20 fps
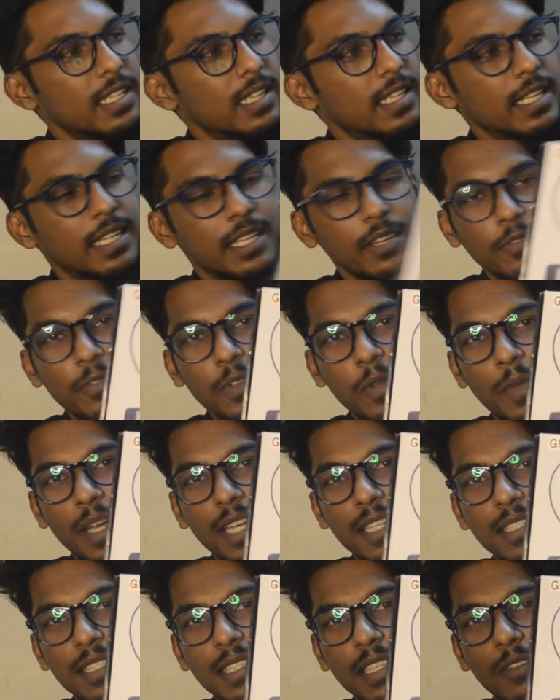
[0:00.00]
இந்த கிஃப்ட்
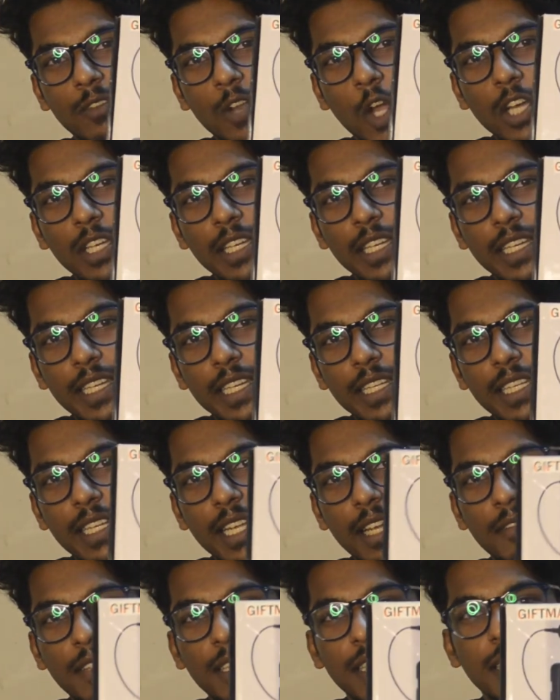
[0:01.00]
மேக்ஸ் இந்த விலாகிங்
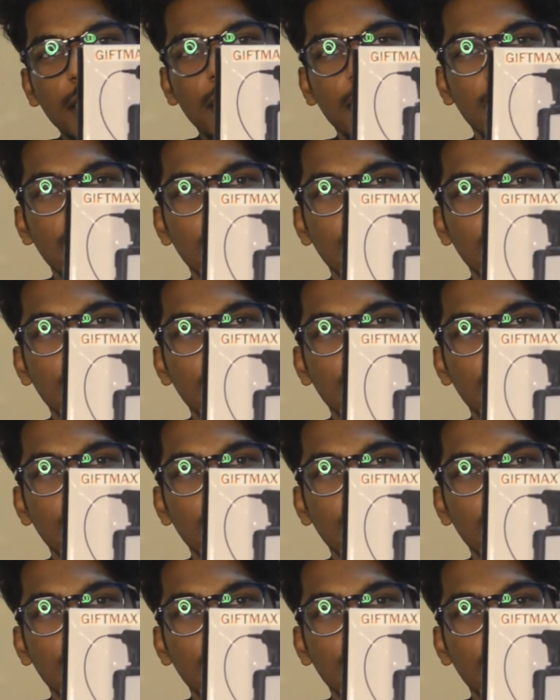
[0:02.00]
கிட்டு நான் வந்து